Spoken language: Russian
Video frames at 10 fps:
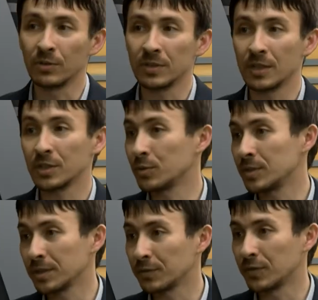То есть наших
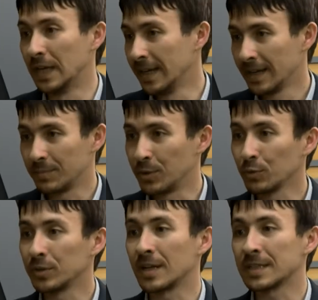студентов
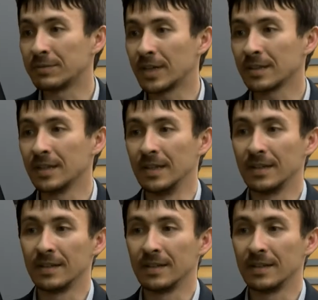берут на расхват,